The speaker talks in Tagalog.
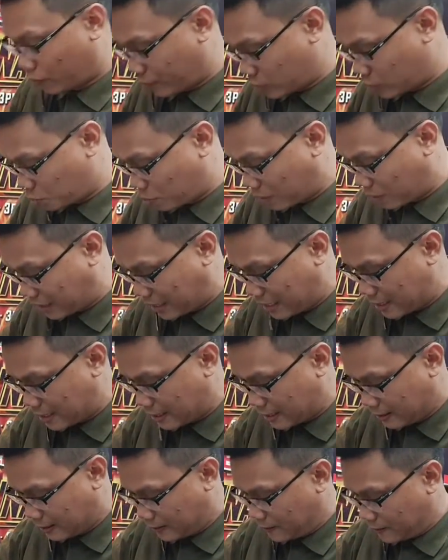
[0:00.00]
ospital.
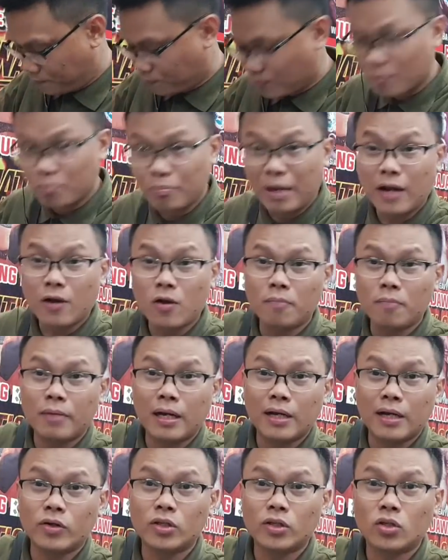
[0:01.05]

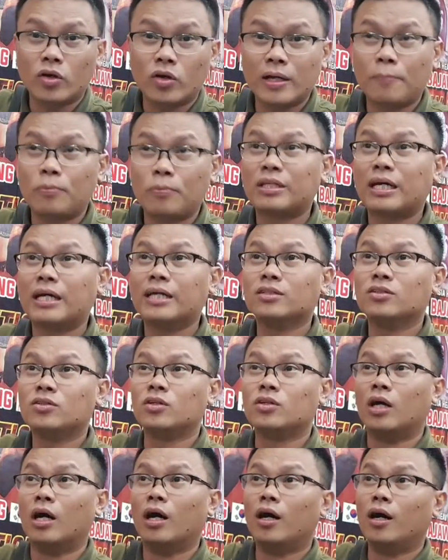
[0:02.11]
Bagong-bago ito kaya puntahan nyo.
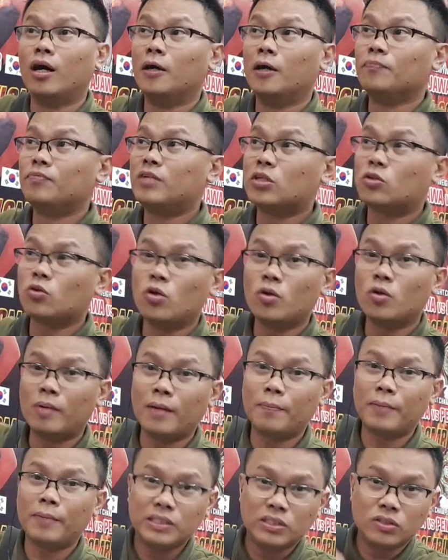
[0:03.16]
Uh, dito
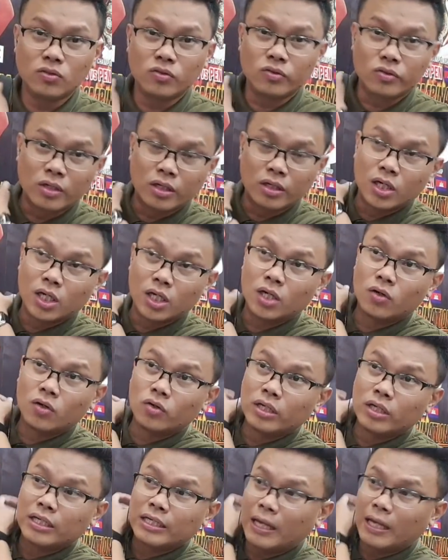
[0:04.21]
lumaban yung uh,
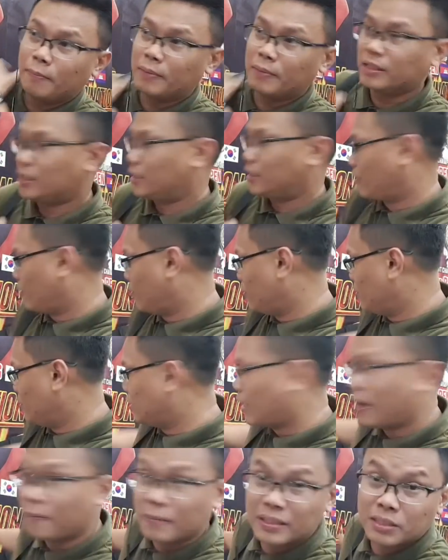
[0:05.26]
huling laban ni Carl
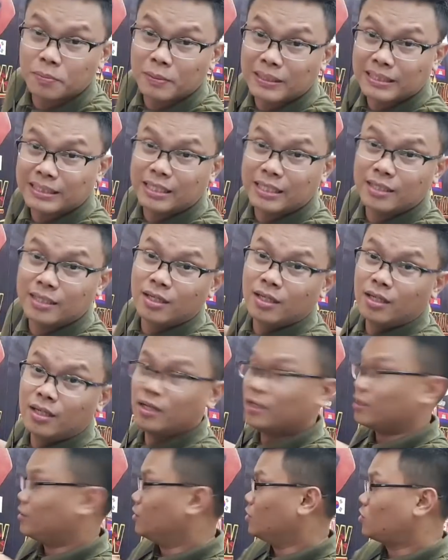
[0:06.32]
James Martin.
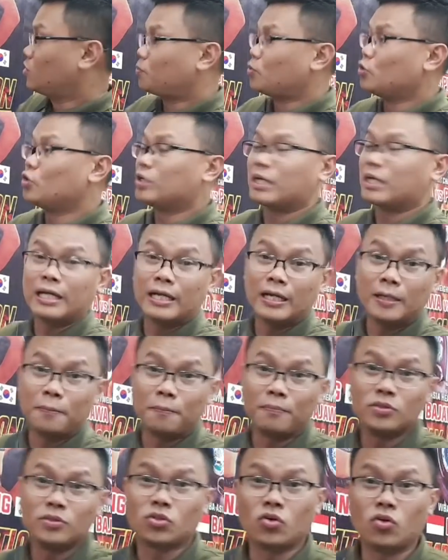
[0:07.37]
Dito po yung
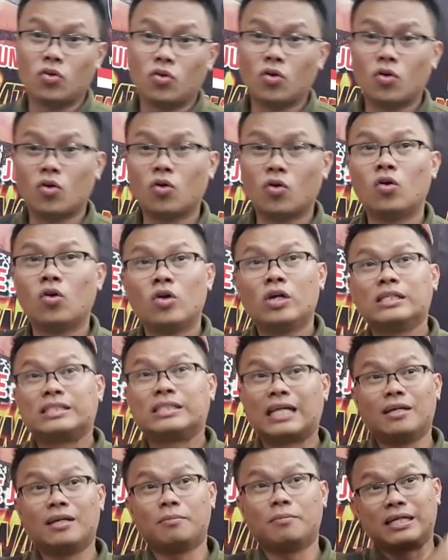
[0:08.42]
naganap. So
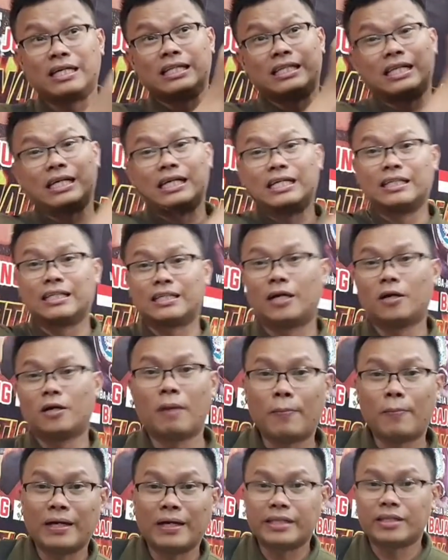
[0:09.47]
sana magkita-kita tayo.
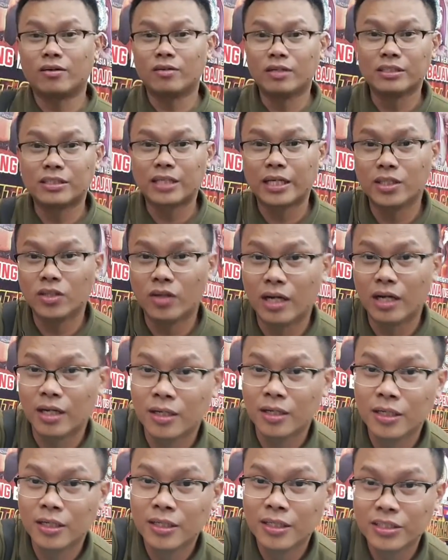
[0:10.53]
Papakita ko lang sa inyo ha.
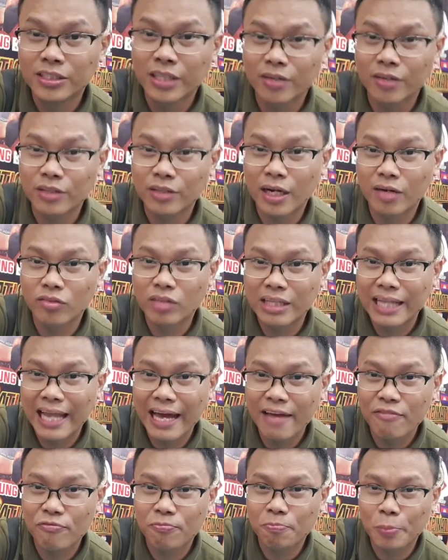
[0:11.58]
Shout out
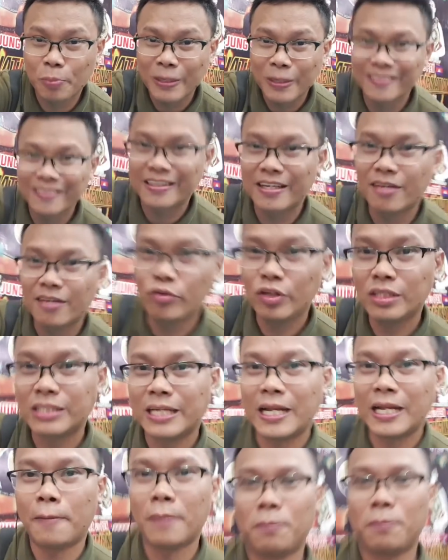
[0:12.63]
Live Print TV.
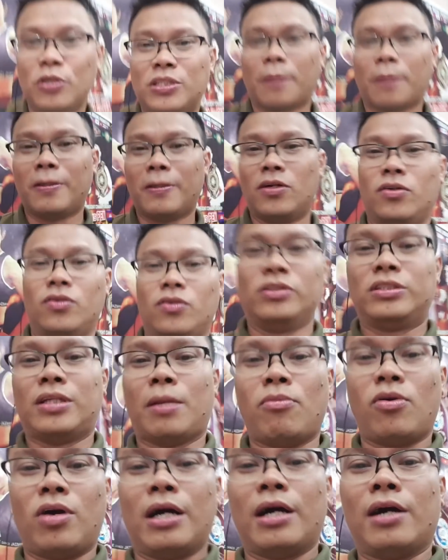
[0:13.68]
Salamat po sa panonood sa
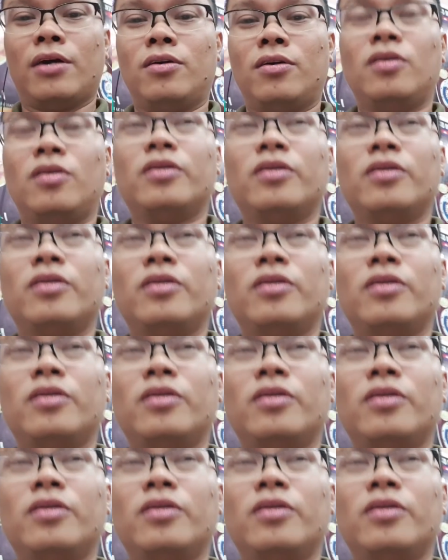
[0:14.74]
mukha ko na